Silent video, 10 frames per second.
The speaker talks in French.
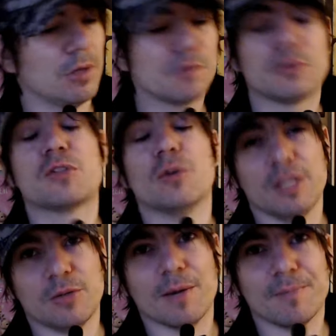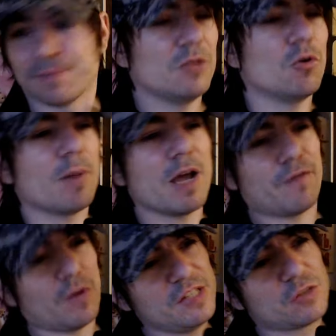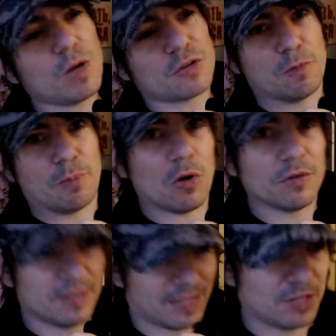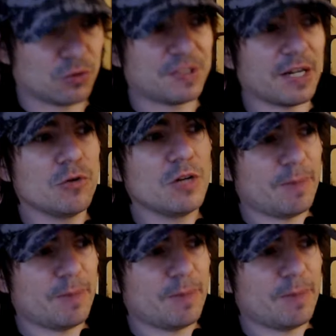Love the Story, quoi. Et donc, bref, l'histoire se prend très au sérieux.